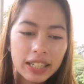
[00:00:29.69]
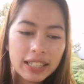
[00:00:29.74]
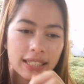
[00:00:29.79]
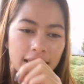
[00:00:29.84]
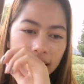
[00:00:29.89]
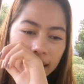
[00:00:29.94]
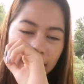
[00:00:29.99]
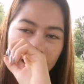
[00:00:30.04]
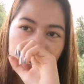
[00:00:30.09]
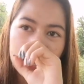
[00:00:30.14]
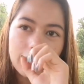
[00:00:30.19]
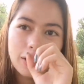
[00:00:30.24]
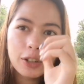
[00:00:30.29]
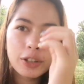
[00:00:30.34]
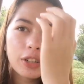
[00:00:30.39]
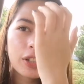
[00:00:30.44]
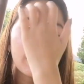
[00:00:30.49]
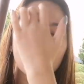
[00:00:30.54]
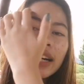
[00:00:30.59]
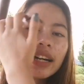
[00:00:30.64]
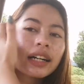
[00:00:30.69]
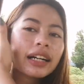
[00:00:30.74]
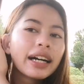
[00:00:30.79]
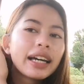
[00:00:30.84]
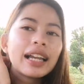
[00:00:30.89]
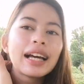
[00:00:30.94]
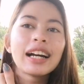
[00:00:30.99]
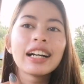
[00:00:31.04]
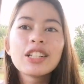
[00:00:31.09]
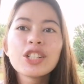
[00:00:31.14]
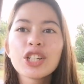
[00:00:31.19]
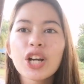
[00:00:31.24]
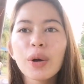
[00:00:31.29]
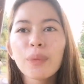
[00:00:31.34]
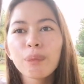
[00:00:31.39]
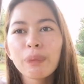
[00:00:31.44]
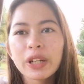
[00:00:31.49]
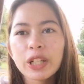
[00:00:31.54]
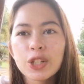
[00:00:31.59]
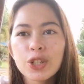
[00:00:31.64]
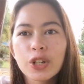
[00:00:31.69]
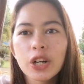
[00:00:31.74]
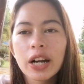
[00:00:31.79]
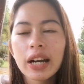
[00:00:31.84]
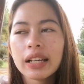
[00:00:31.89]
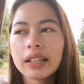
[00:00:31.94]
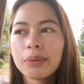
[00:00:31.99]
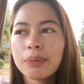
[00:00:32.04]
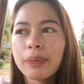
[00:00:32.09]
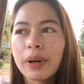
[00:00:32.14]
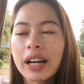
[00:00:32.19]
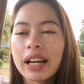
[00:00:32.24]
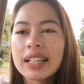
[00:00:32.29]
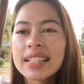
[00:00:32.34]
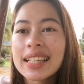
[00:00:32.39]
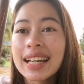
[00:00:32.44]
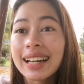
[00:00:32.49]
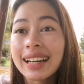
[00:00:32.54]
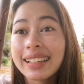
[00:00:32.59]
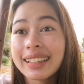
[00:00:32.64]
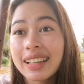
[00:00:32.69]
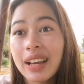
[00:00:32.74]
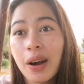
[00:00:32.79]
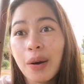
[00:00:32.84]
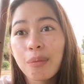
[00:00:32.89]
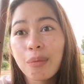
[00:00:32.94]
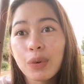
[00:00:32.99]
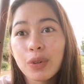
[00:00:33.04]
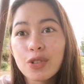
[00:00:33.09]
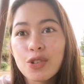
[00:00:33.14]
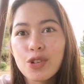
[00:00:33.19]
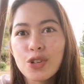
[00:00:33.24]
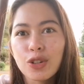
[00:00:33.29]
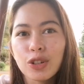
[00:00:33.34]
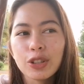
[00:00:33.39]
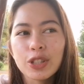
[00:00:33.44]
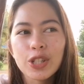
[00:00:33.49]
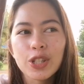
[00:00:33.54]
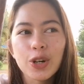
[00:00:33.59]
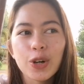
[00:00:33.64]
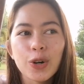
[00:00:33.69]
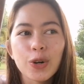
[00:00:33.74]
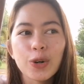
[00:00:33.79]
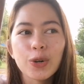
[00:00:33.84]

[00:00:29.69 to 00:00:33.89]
Kasi ano, kailangan siyang picturean para sa kanyang module. So,